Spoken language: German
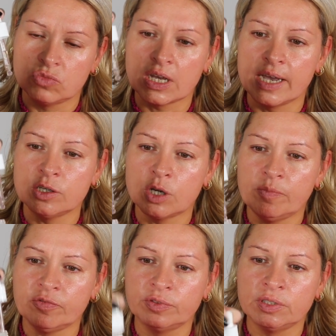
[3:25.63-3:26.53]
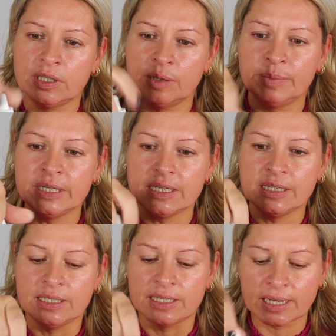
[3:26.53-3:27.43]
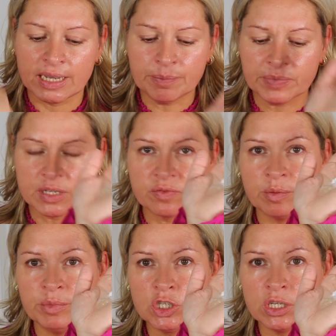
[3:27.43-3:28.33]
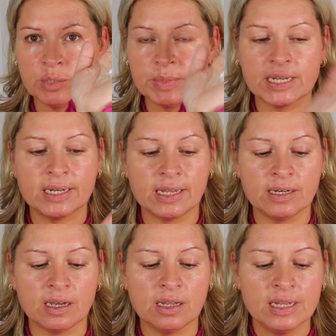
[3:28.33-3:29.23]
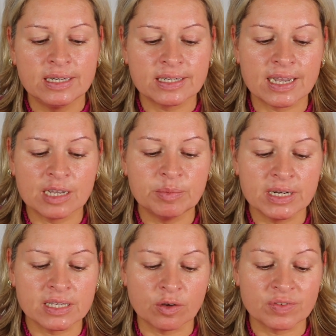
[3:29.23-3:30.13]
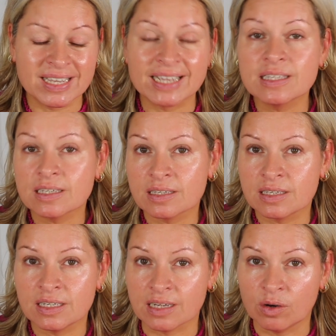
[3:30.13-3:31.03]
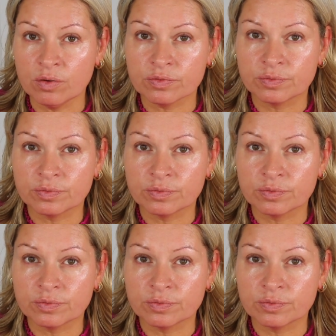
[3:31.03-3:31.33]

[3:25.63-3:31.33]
drei Tropfen mit in die Creme, das vermische ich miteinander, trage mir das aufs ganze Gesicht auf